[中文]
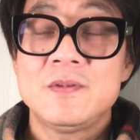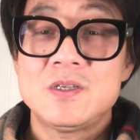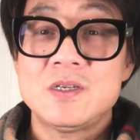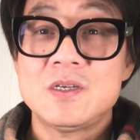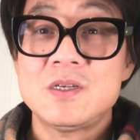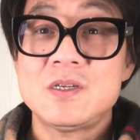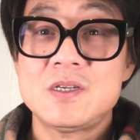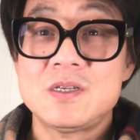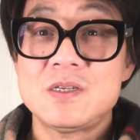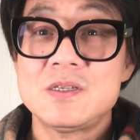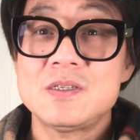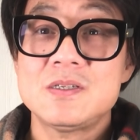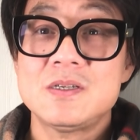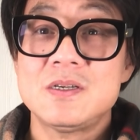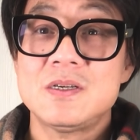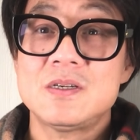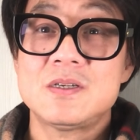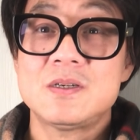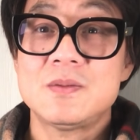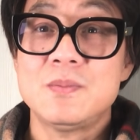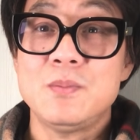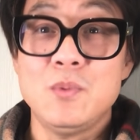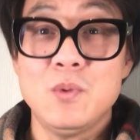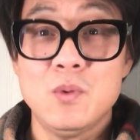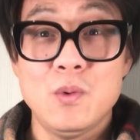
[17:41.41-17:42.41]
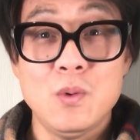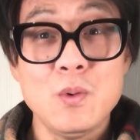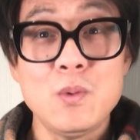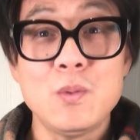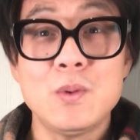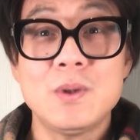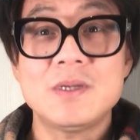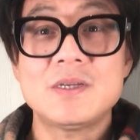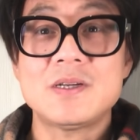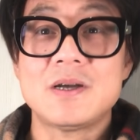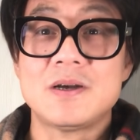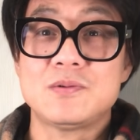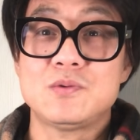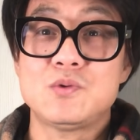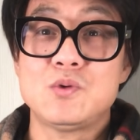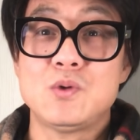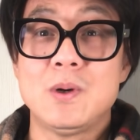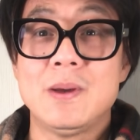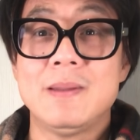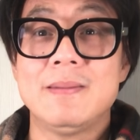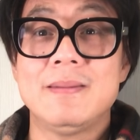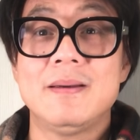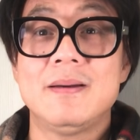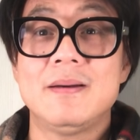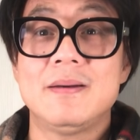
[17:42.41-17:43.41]
这个世界是魔鬼掌
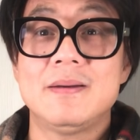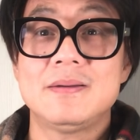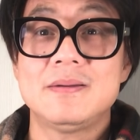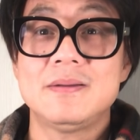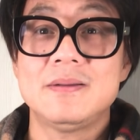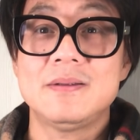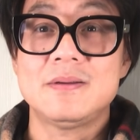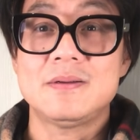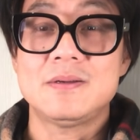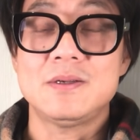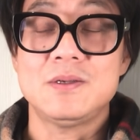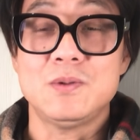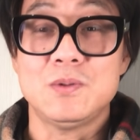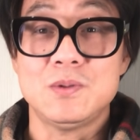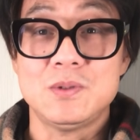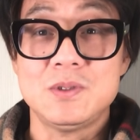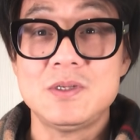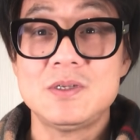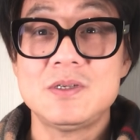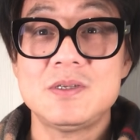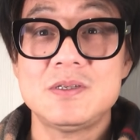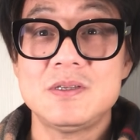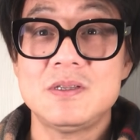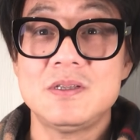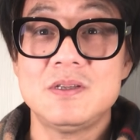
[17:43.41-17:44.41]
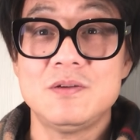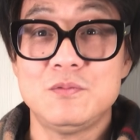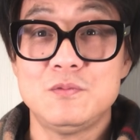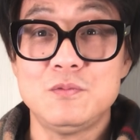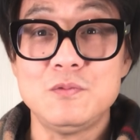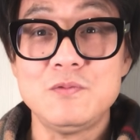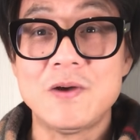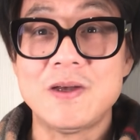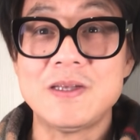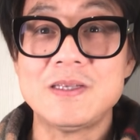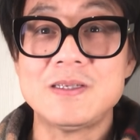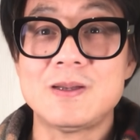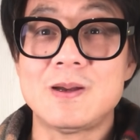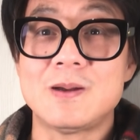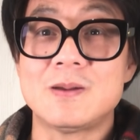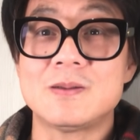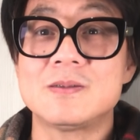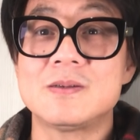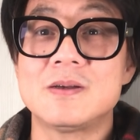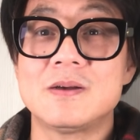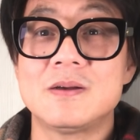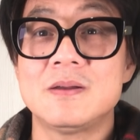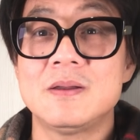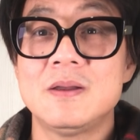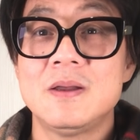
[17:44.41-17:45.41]
权呐，真的是有些事情你无法想
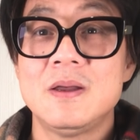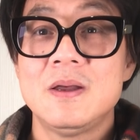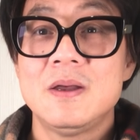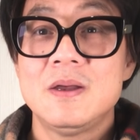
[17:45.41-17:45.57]
象。